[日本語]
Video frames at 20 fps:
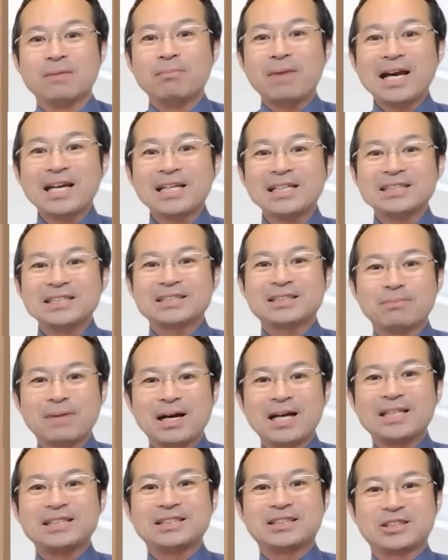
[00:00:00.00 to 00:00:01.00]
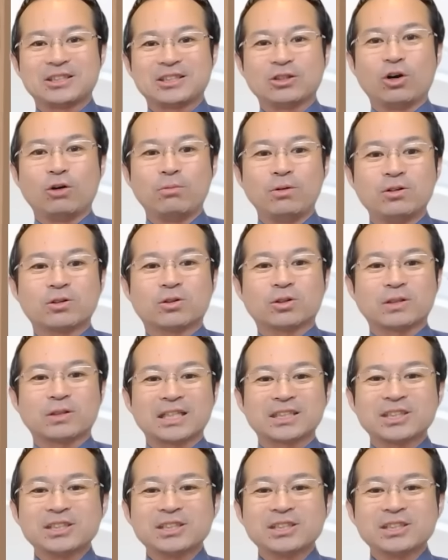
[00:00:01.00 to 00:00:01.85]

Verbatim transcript: 毎日毎日思うことは、